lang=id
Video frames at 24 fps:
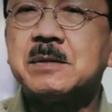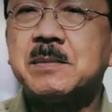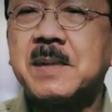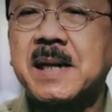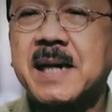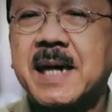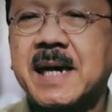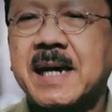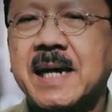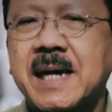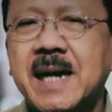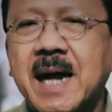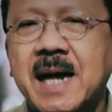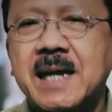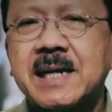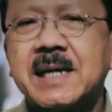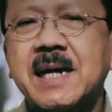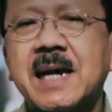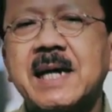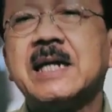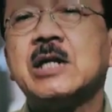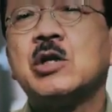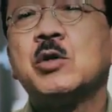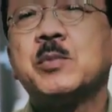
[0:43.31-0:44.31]
sebagai
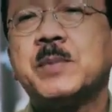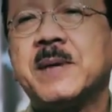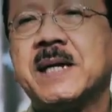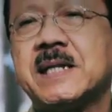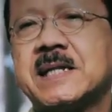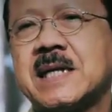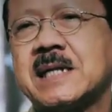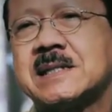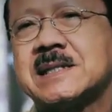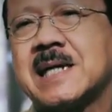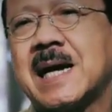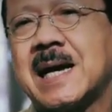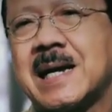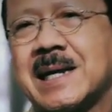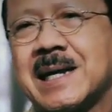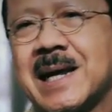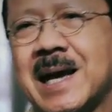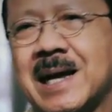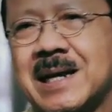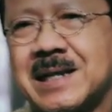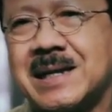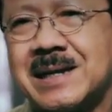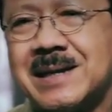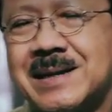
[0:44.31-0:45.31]
gaya hidup kita
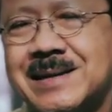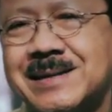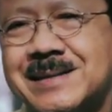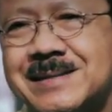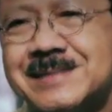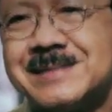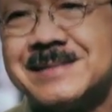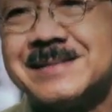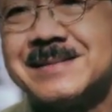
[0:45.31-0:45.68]
sehari-hari.